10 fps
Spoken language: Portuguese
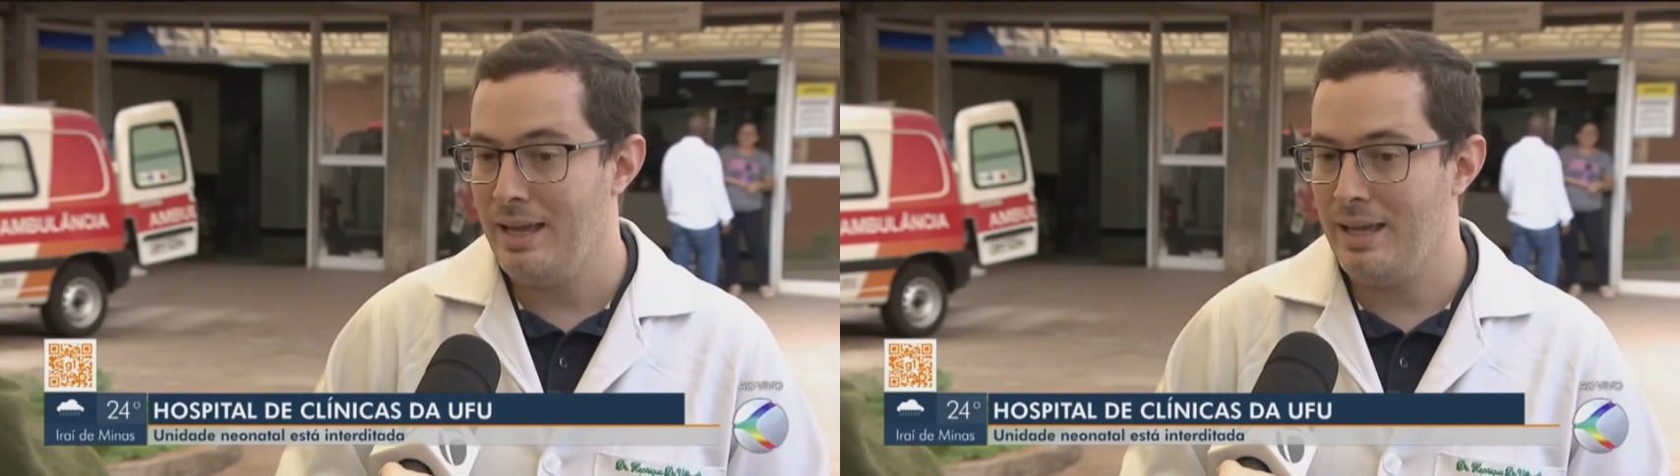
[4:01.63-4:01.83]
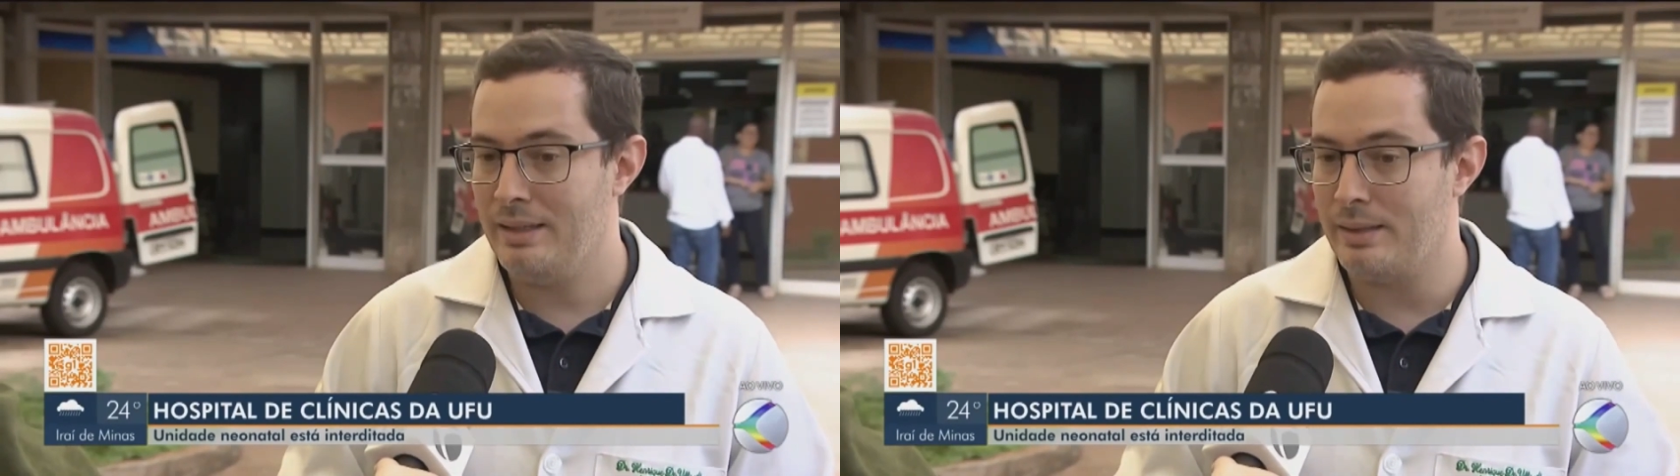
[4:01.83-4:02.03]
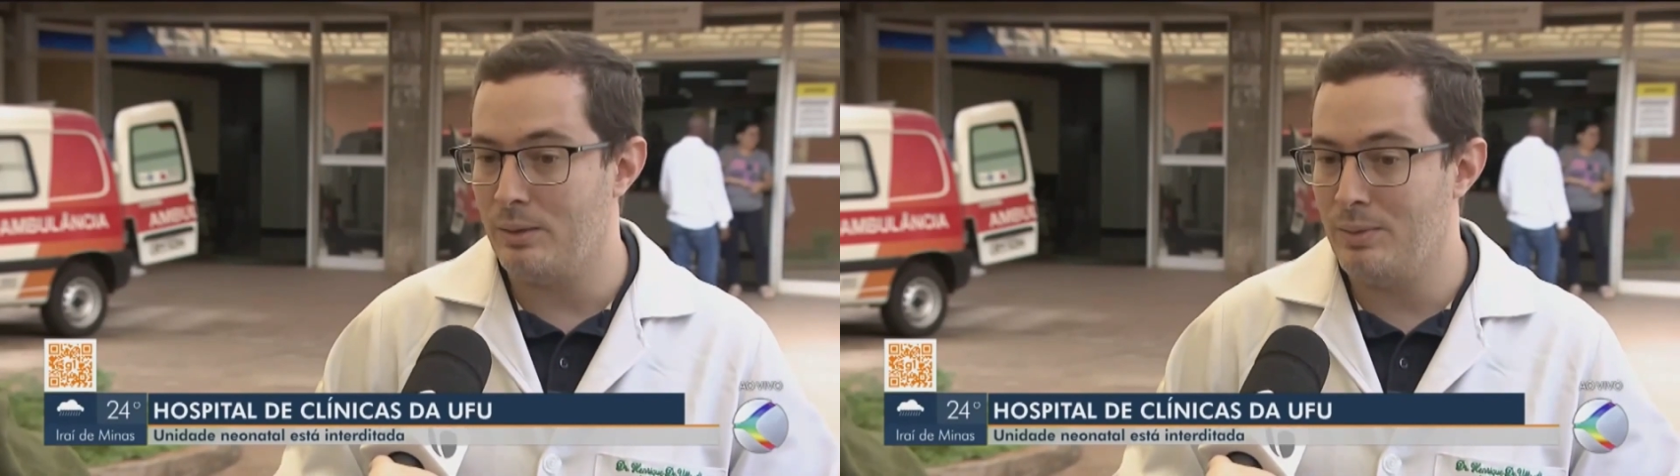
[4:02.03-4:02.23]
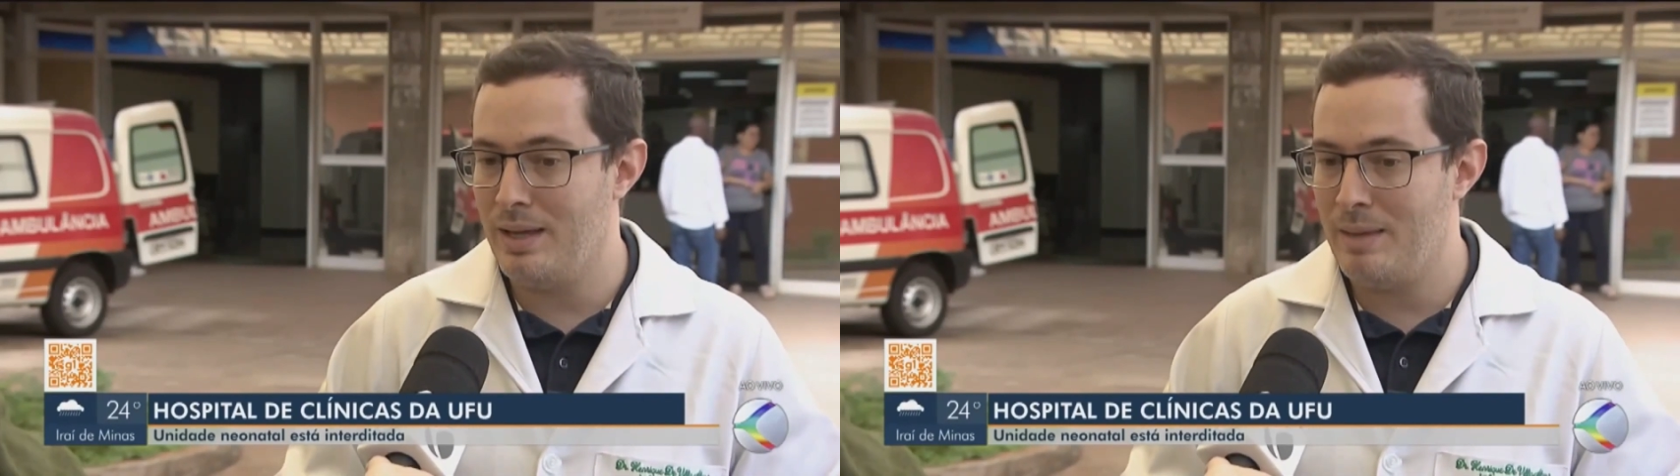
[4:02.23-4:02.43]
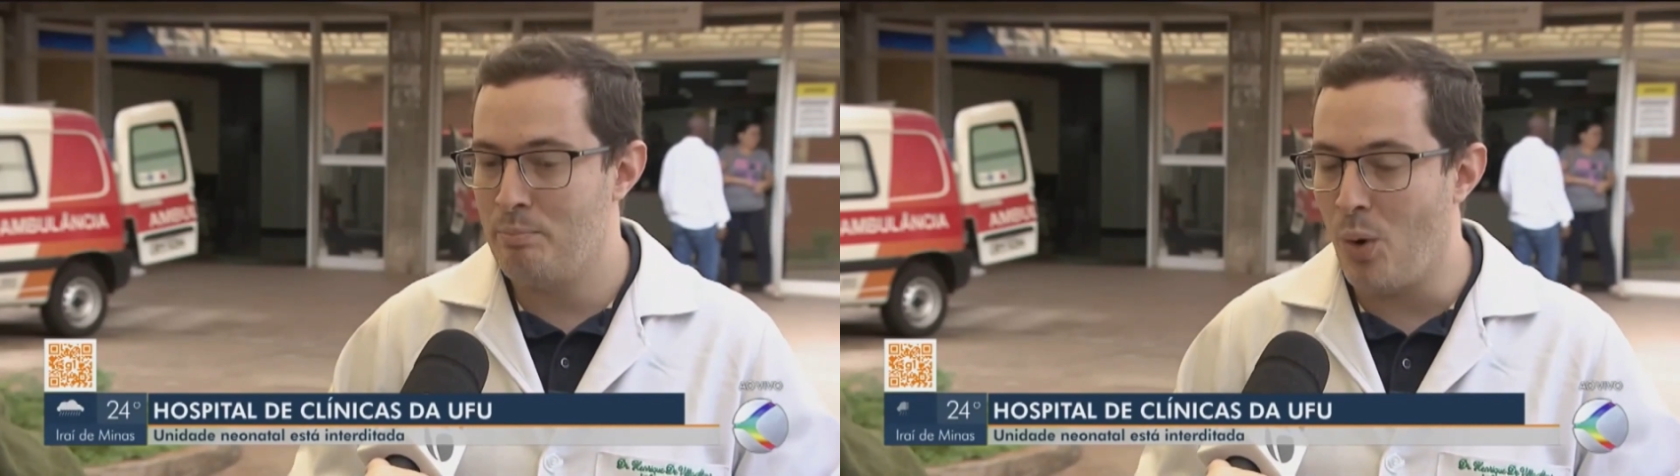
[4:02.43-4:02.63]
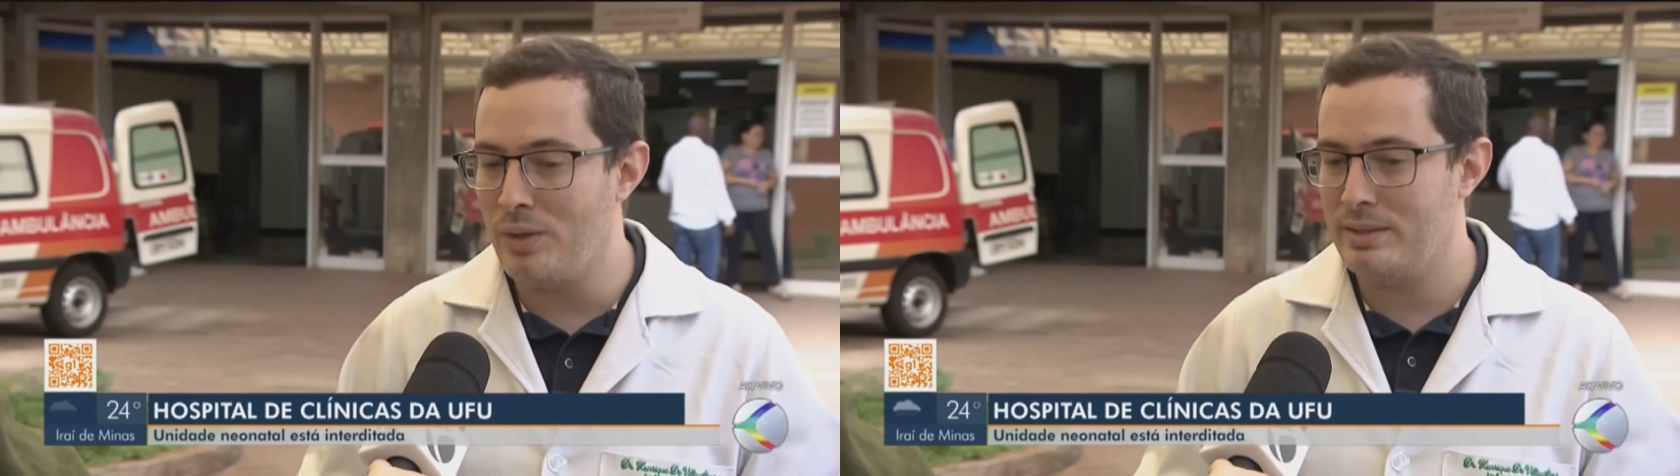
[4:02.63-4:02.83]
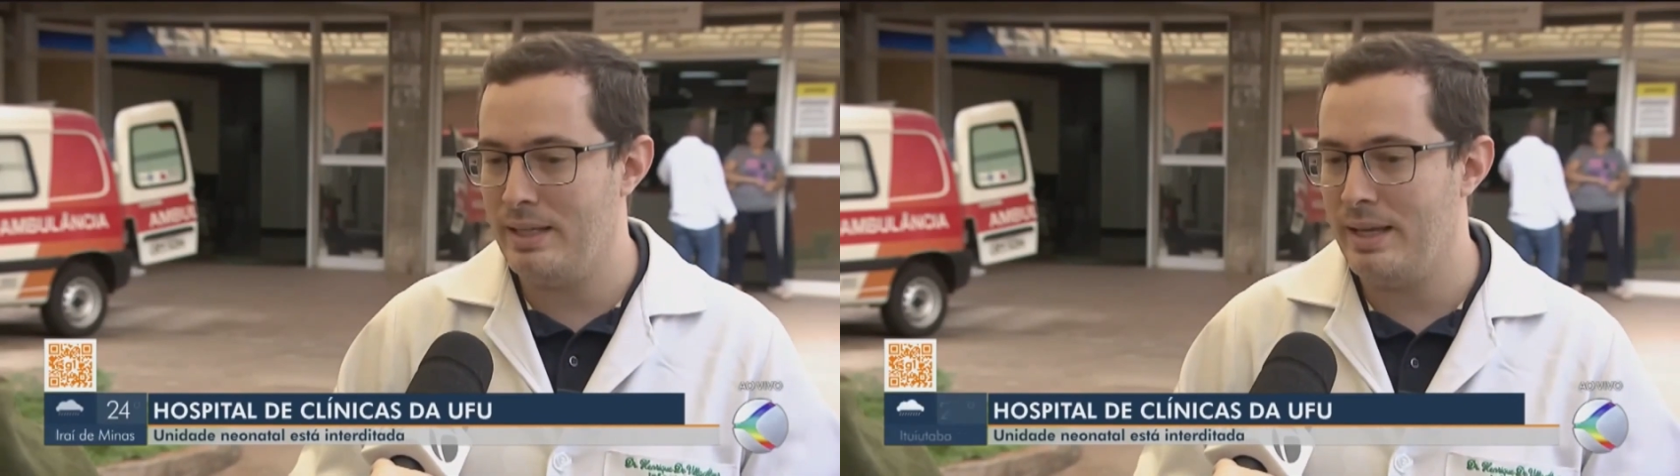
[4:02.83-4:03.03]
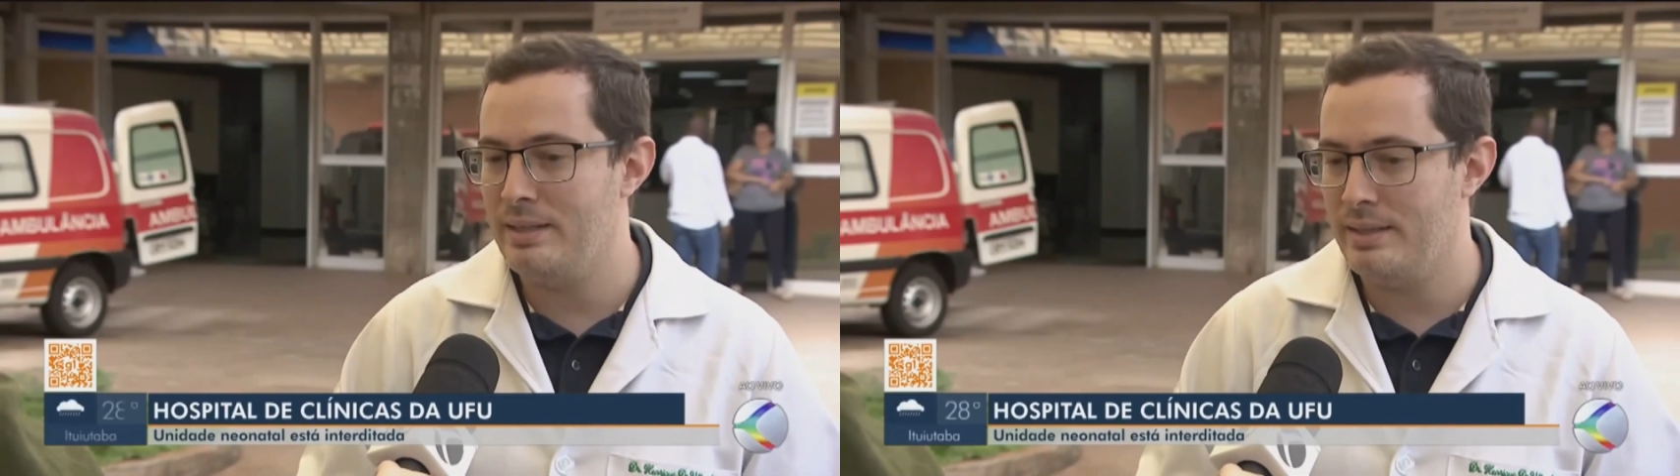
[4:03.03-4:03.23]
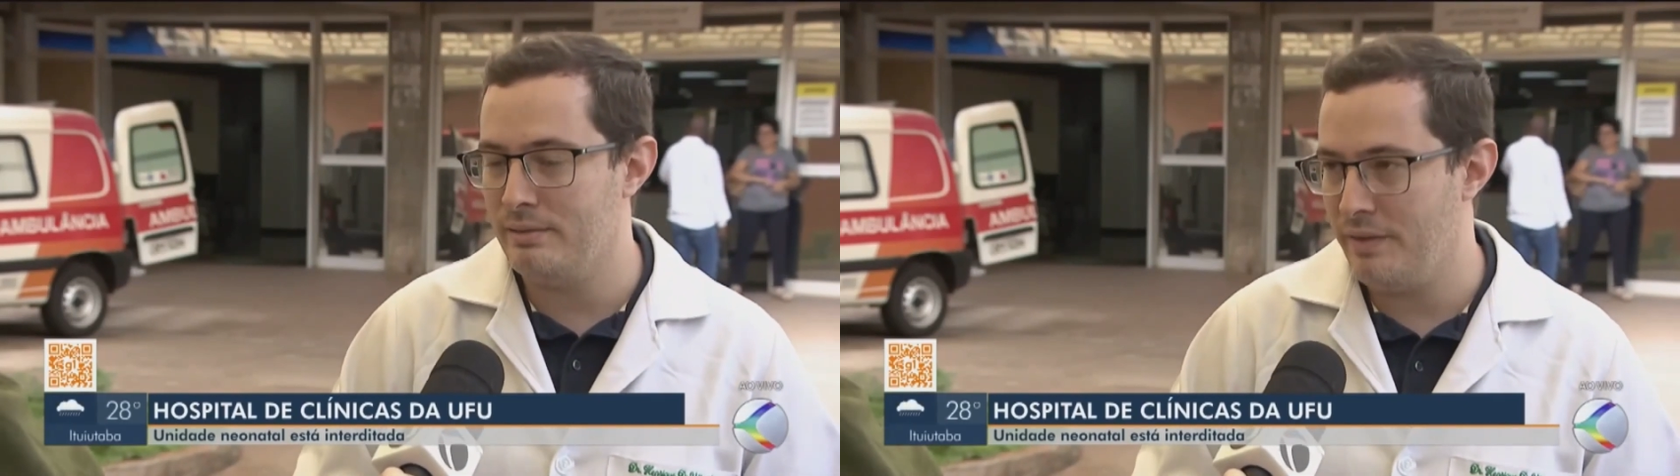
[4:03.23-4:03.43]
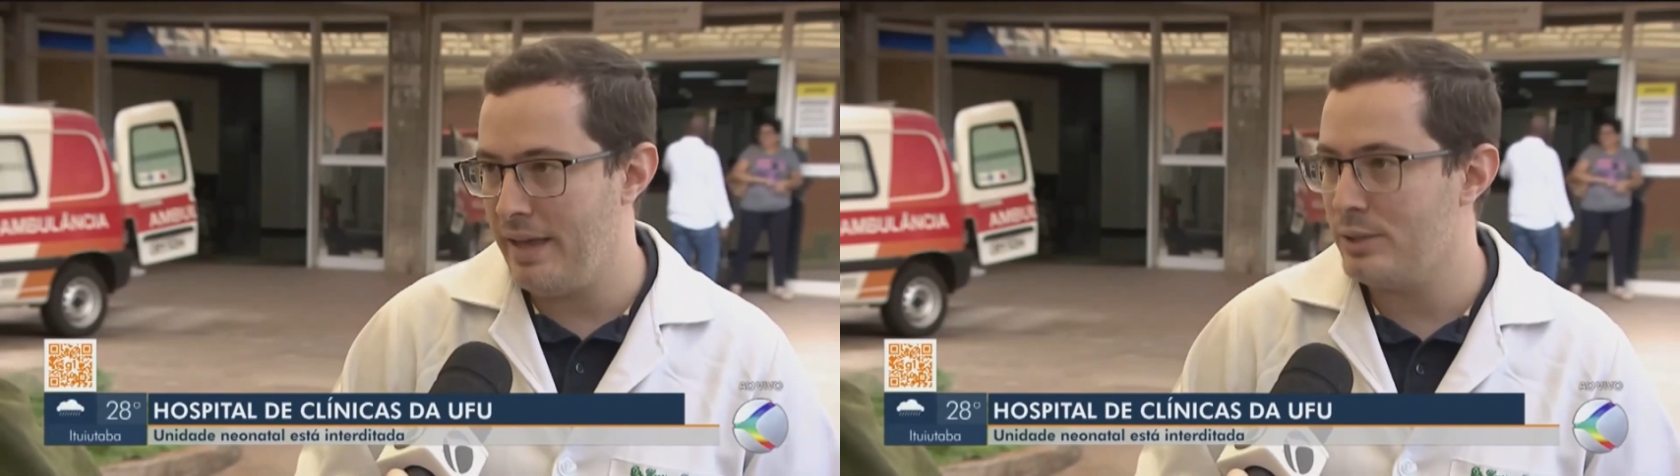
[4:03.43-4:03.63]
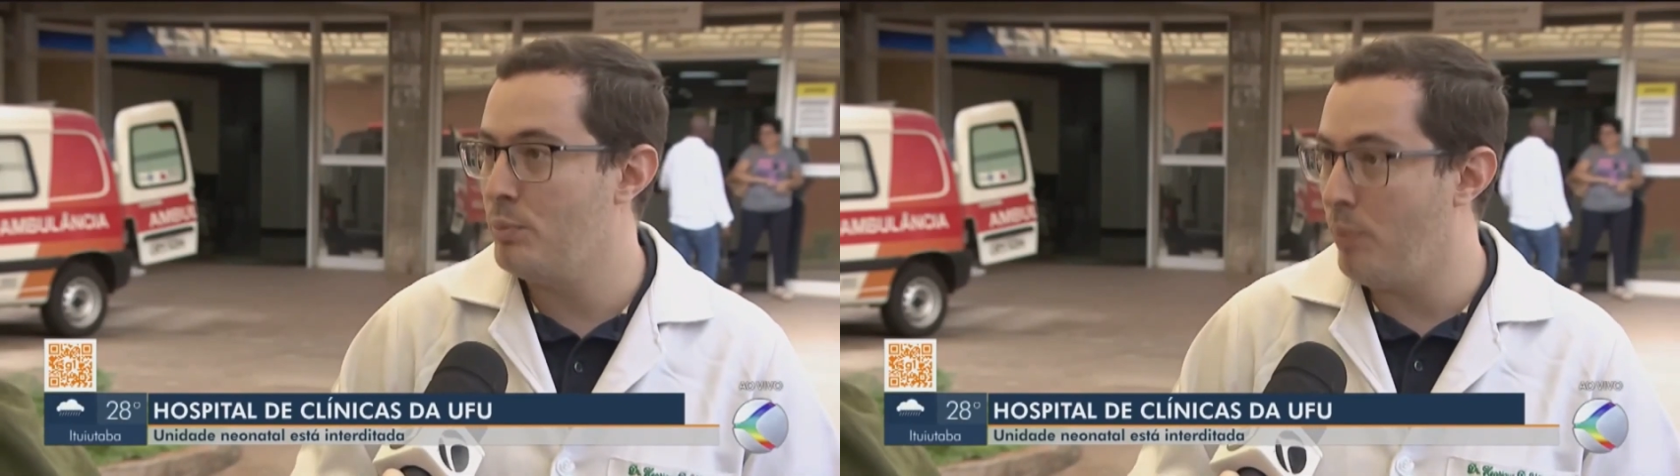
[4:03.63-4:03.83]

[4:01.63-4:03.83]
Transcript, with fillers: Então, pode ser que ele se infecte?